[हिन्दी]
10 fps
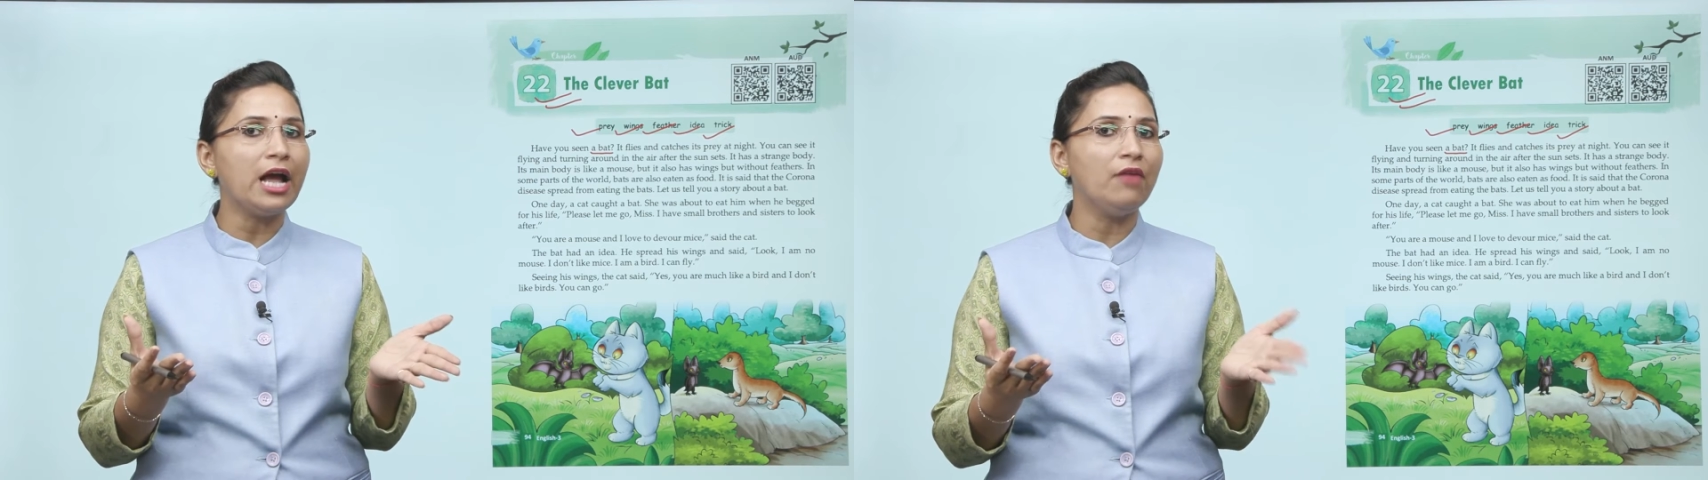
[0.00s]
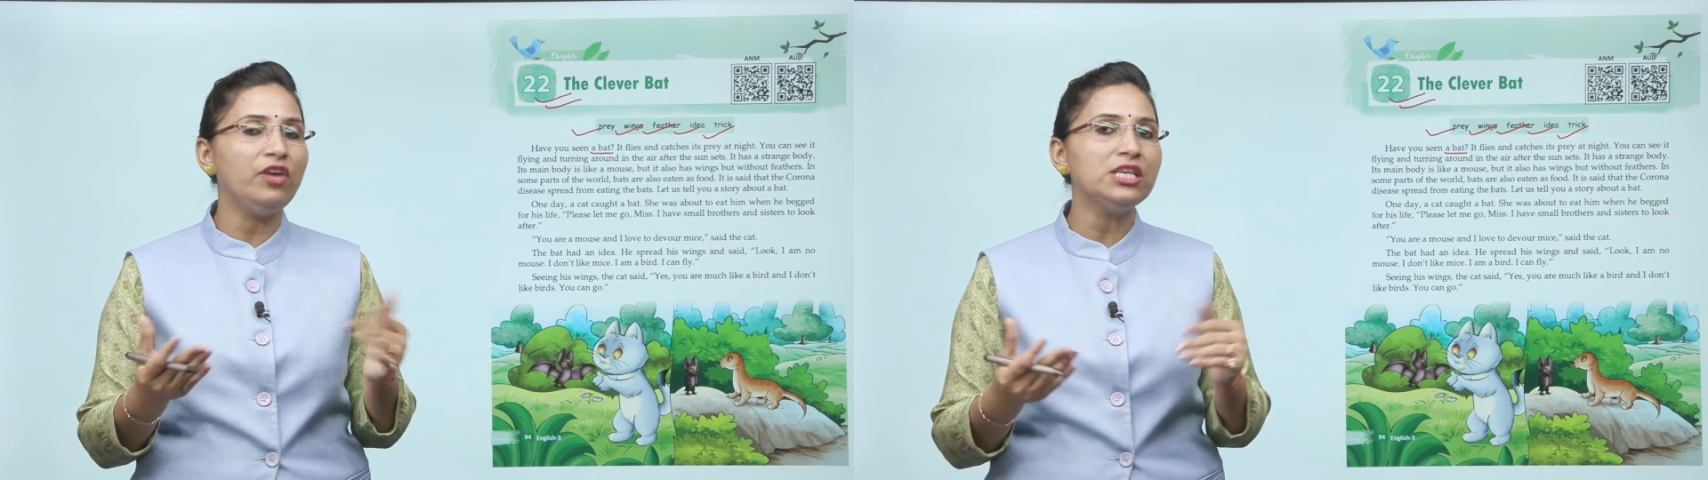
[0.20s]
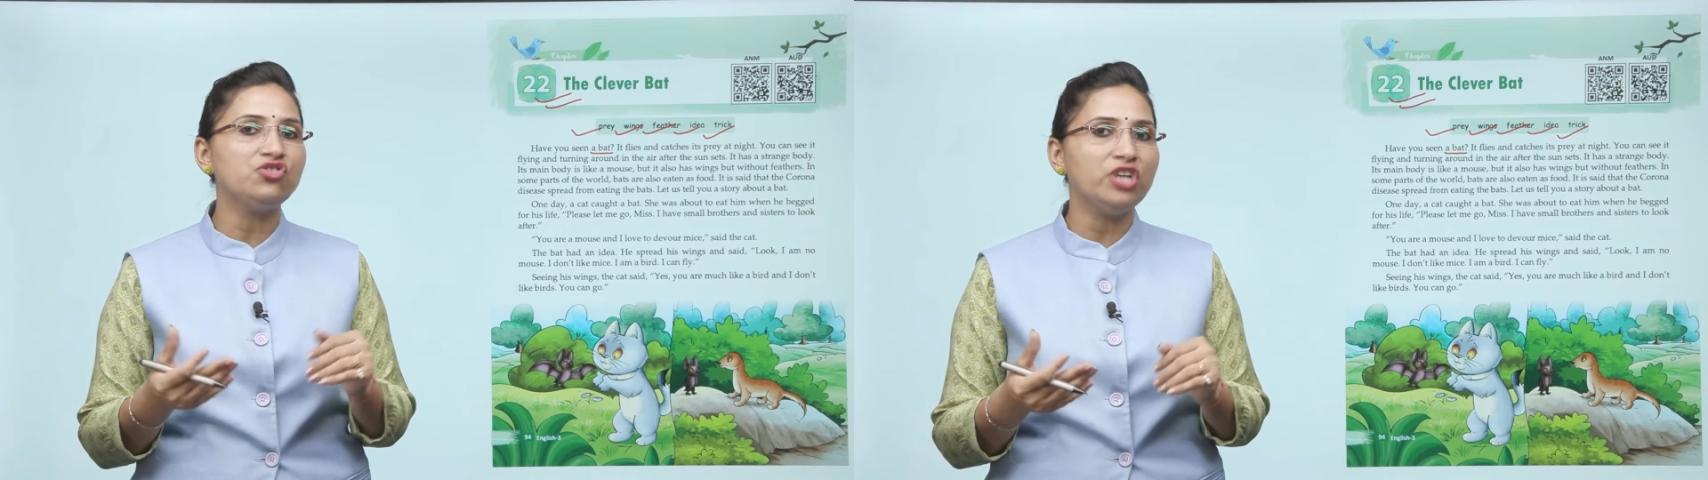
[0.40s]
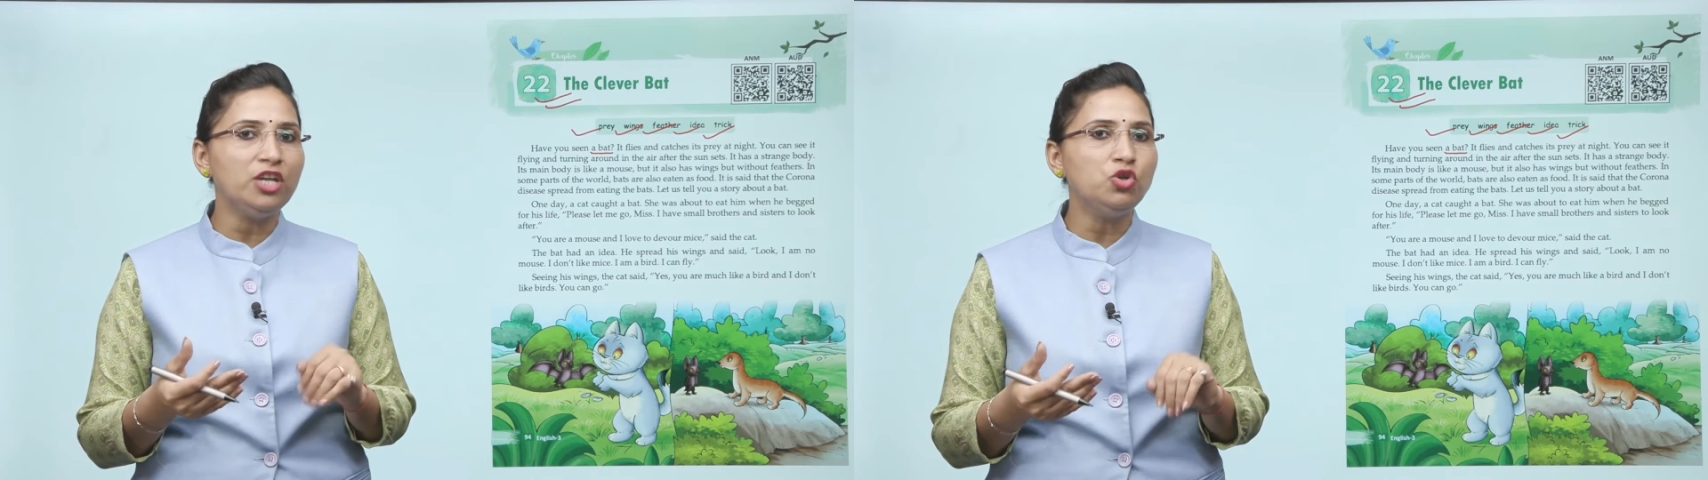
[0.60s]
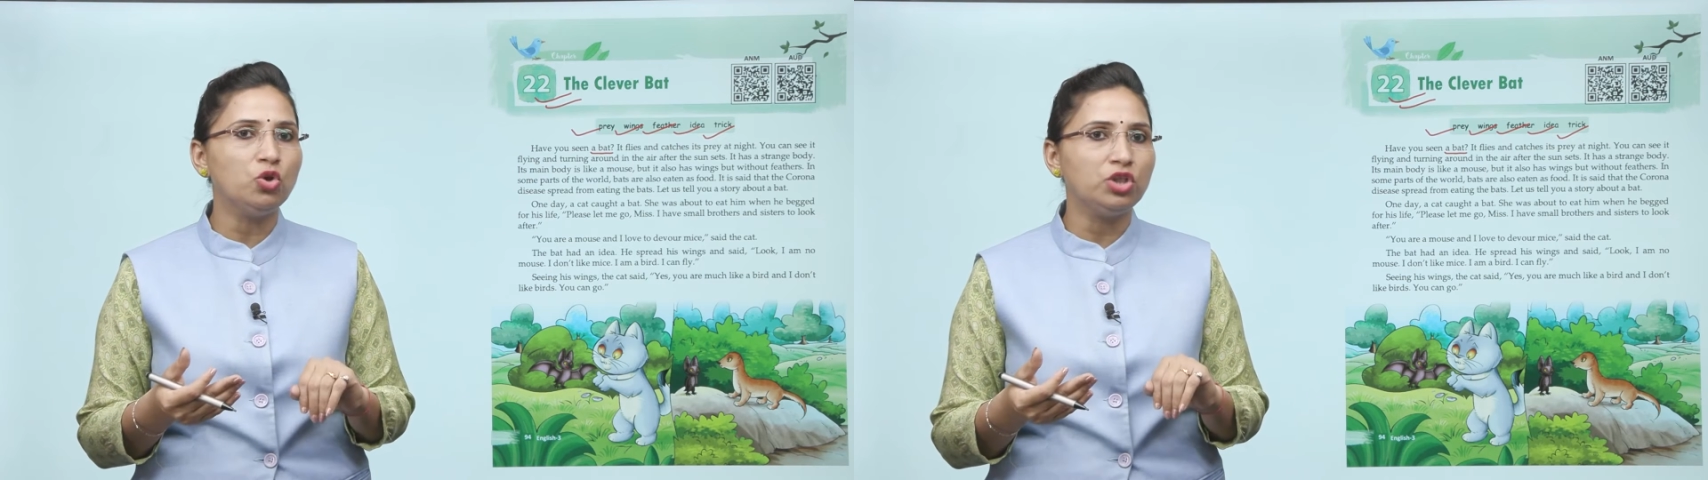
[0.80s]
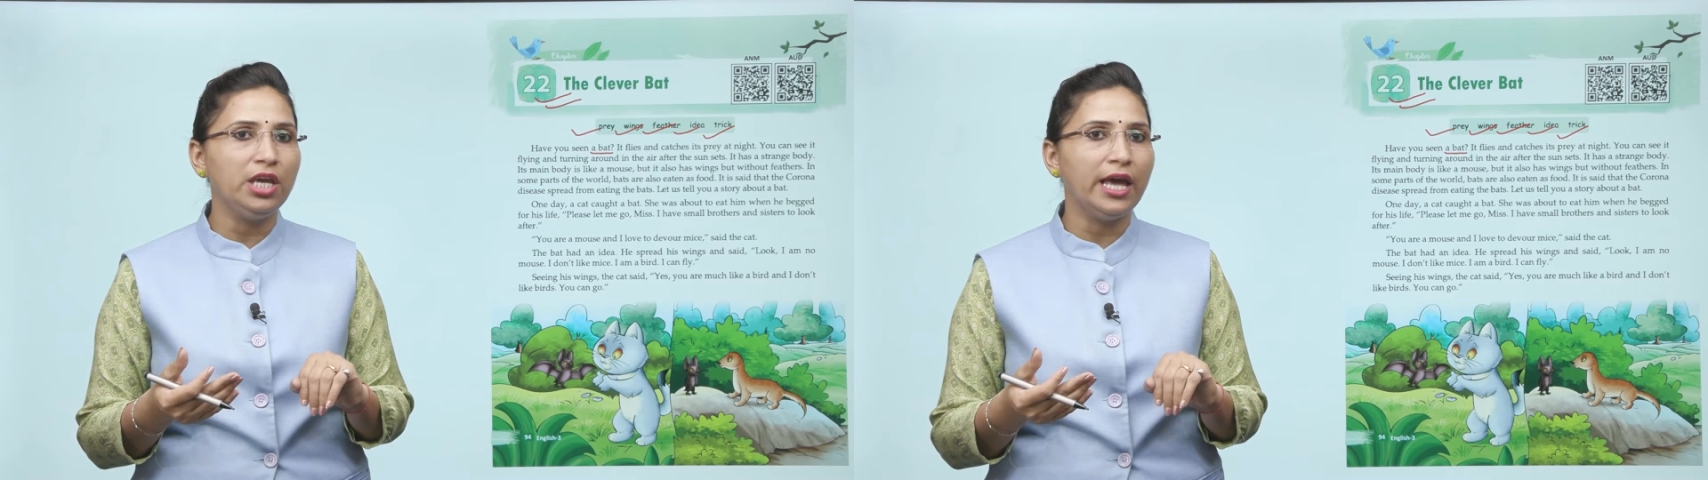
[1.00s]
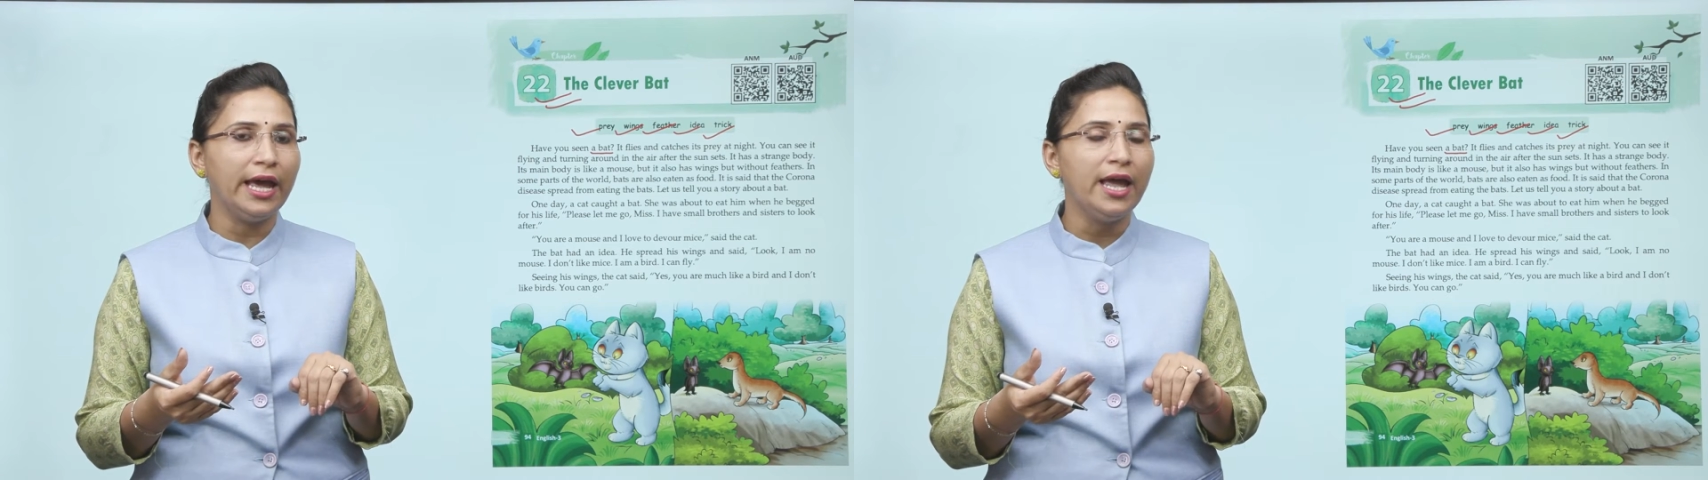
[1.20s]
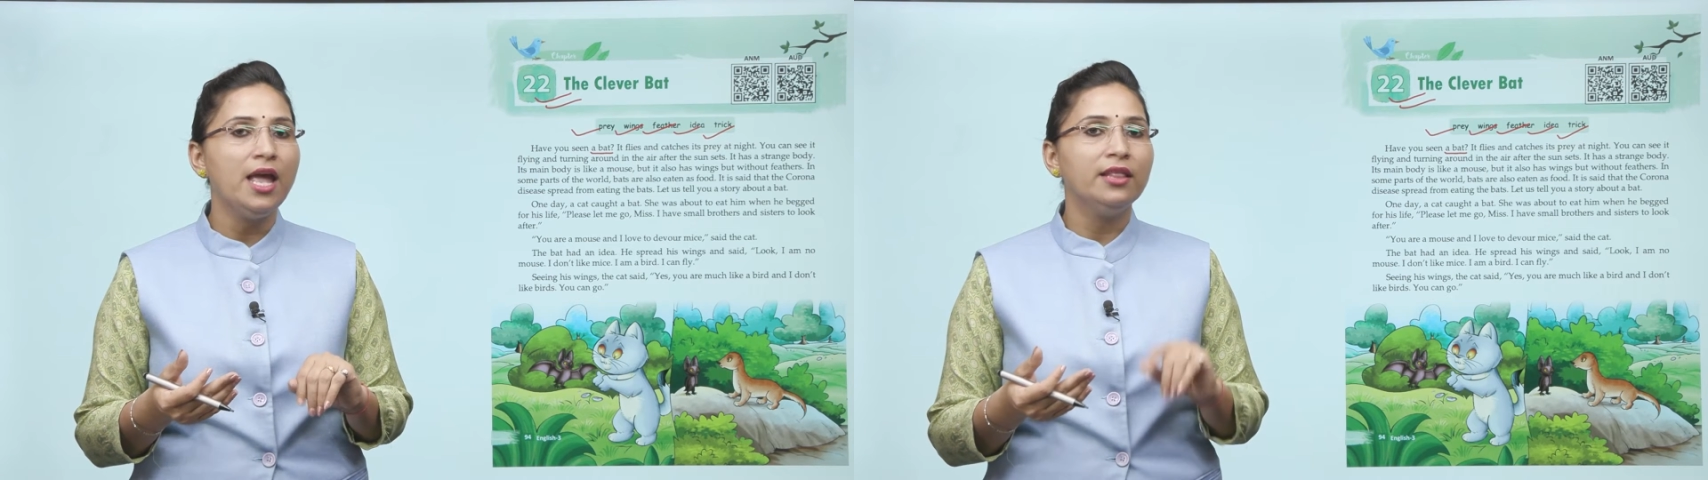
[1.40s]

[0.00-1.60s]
काफ़ी स्ट्रेंज होती है